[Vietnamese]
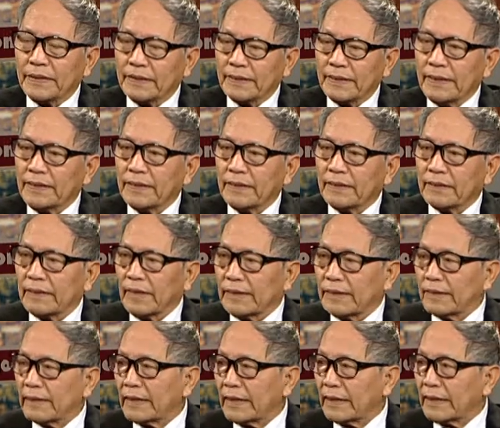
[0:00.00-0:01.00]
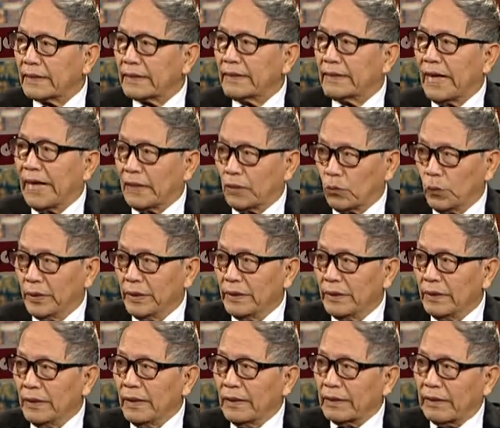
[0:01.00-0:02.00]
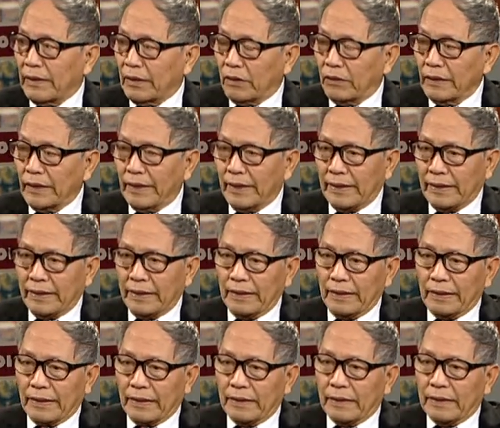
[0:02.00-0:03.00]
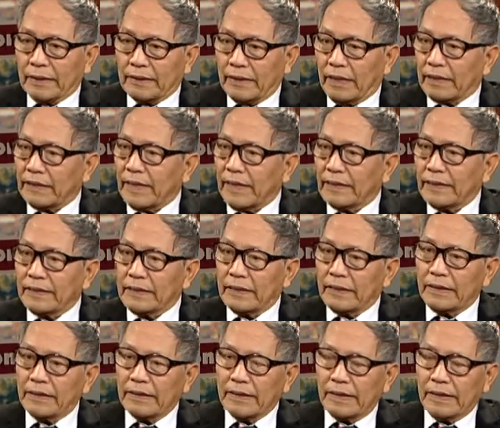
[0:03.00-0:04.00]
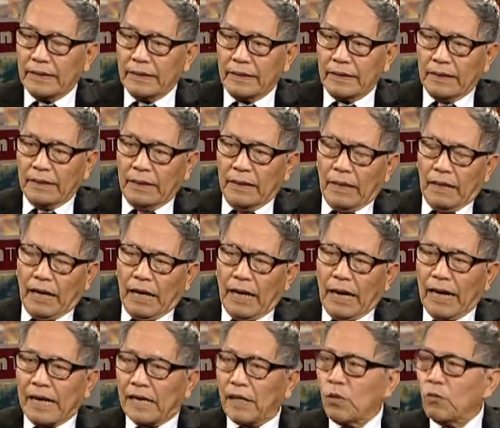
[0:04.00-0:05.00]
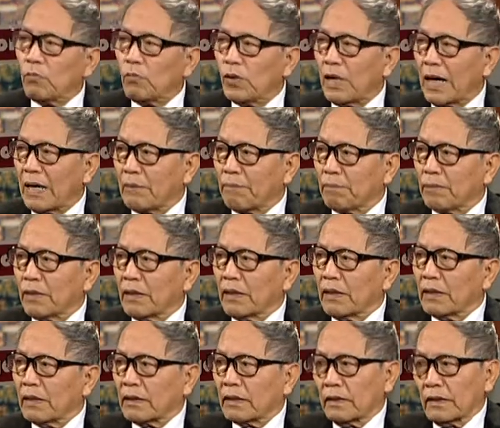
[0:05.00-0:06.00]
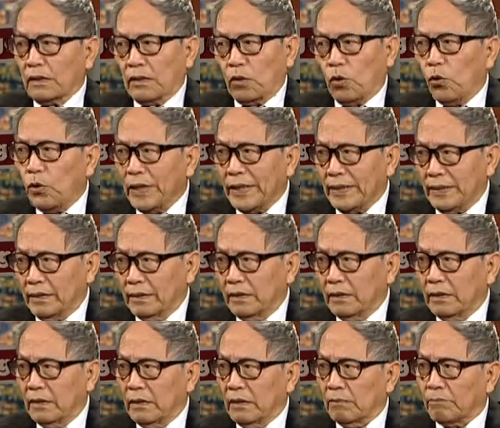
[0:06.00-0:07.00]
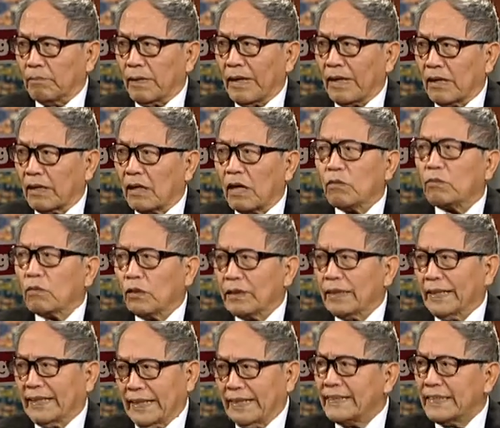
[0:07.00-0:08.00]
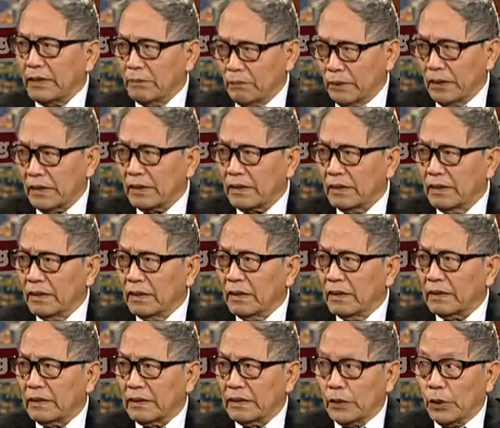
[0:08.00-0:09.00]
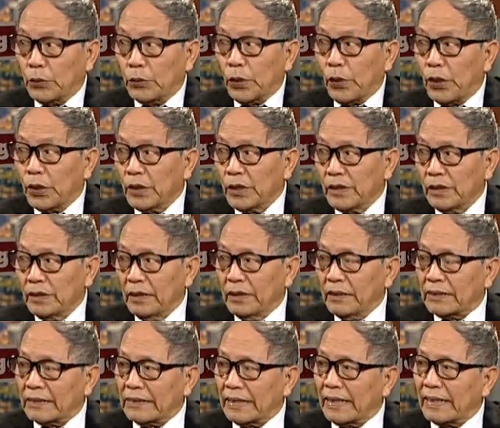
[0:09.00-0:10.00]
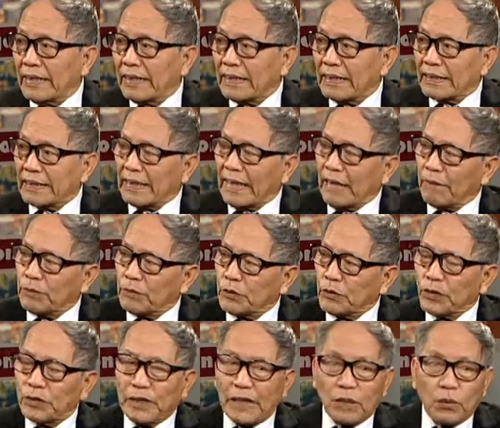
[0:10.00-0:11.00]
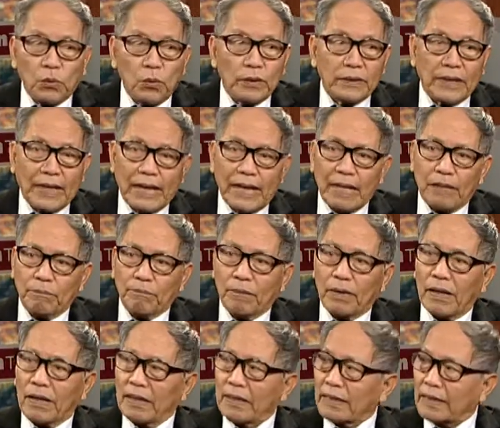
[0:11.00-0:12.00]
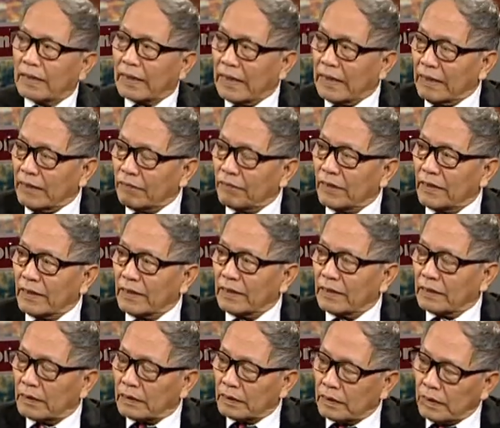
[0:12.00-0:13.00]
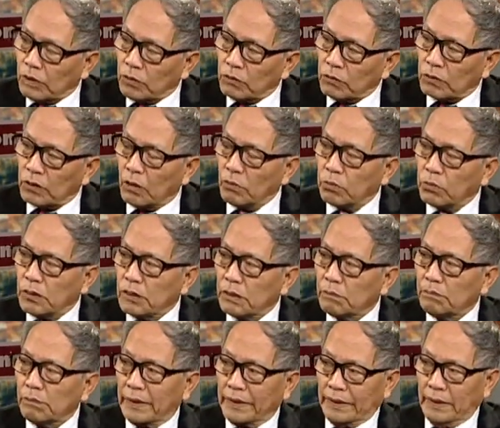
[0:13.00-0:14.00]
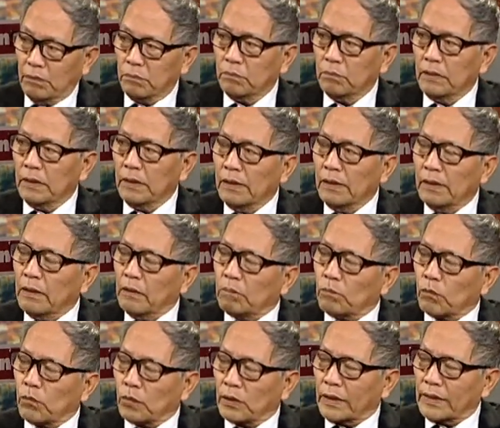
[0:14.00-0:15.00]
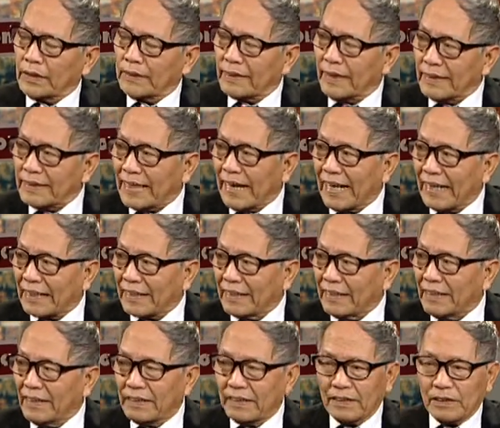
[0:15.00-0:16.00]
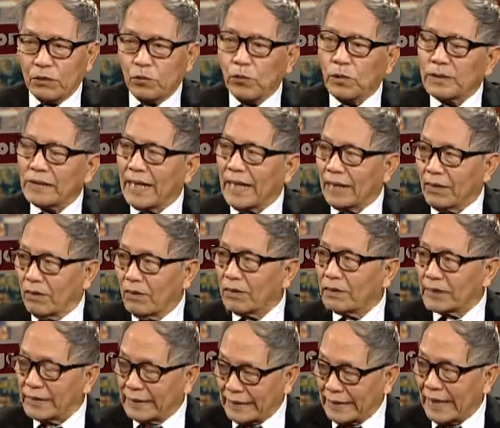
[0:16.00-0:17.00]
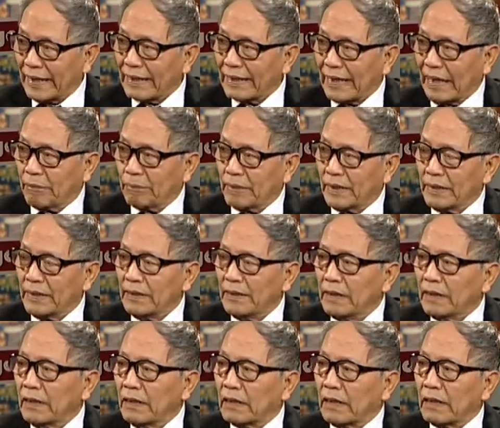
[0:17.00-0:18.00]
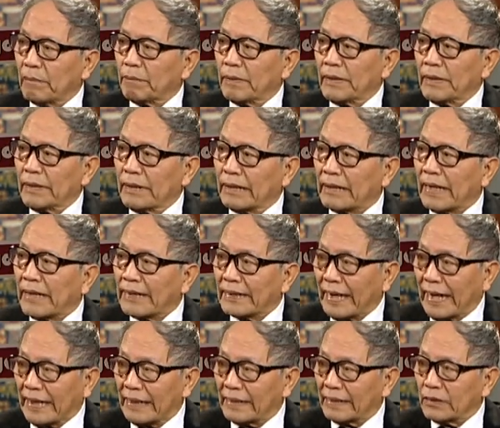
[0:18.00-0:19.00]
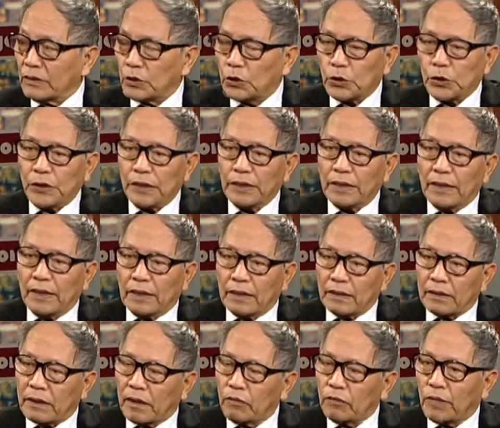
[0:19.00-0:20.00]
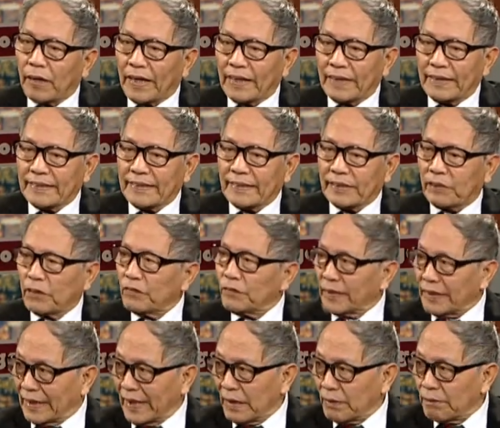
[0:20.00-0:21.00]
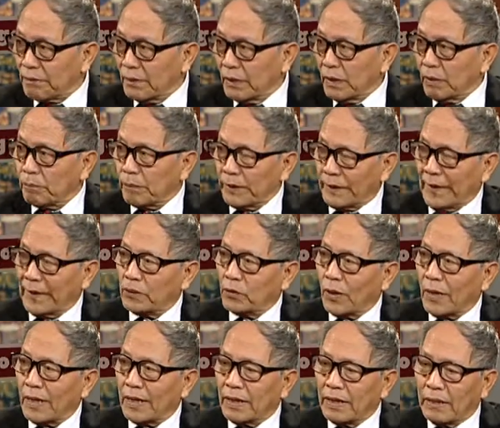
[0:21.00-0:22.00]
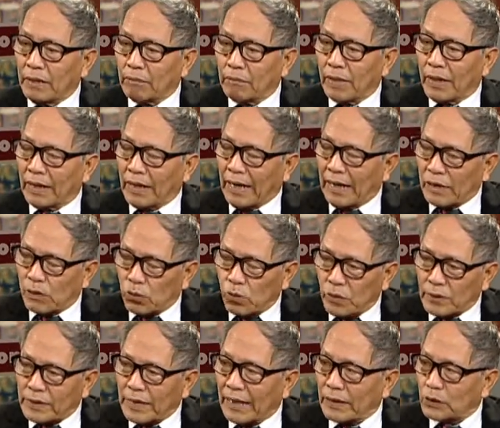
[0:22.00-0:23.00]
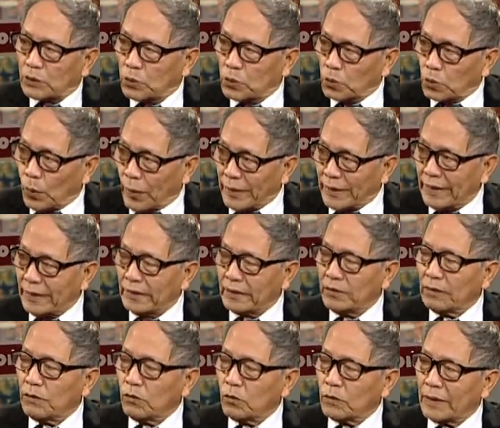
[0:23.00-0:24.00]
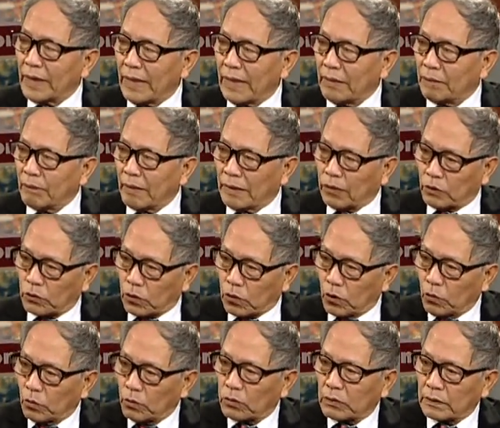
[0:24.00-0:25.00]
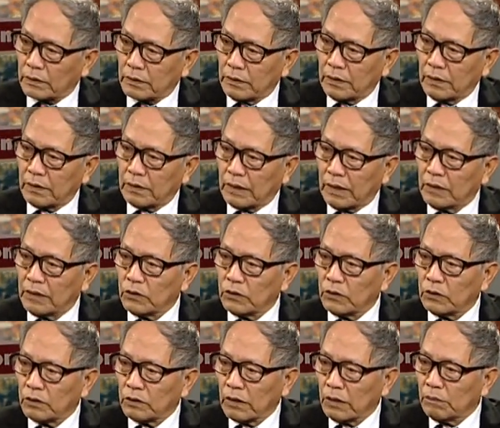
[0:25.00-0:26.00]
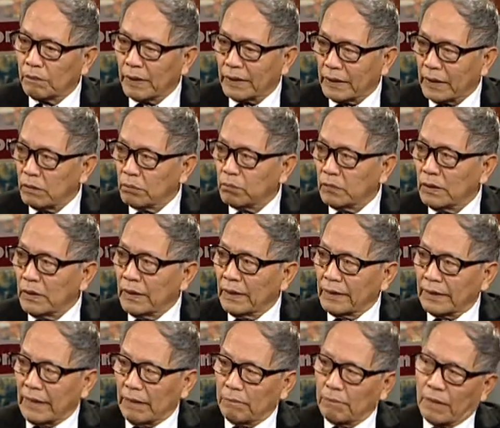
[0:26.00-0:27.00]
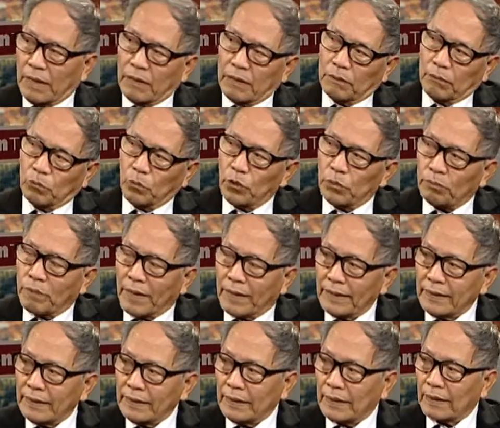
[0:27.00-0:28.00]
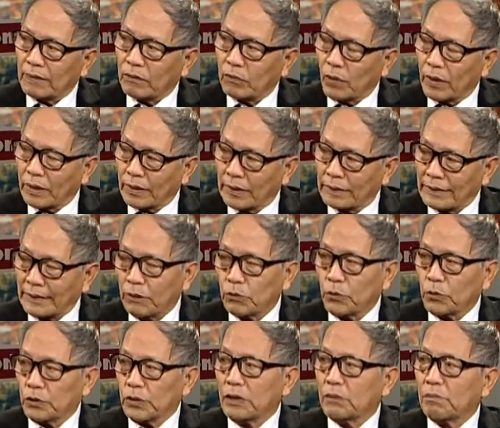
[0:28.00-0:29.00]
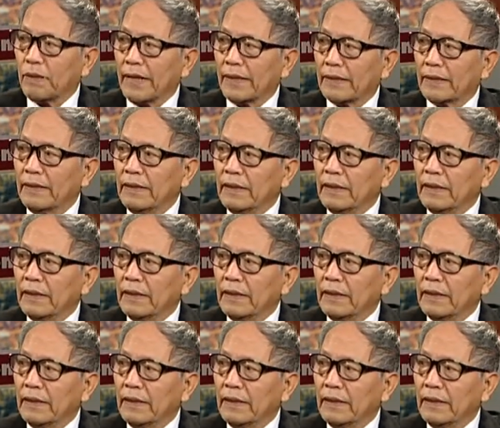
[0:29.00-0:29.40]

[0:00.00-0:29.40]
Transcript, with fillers: xây dựng thành những căn cứ hải quân để có thể nghĩa là trở thành những cái hàng không mẫu hạm cố định mà không có thể đánh chìm được thì điều đó, đó sẽ làm cho các quốc gia mà cần phải thương thông thương biển đông một cách dễ dàng nữa, thì những quốc gia đó sẽ cảm thấy là bị ngăn cản cho nên không phải là chỉ có Việt Nam bị đe dọa mà các quốc gia chung quanh những quốc gia mà cùng ờ, cần tới Biển Đông để mà buôn bán hoặc là trao đổi thương mại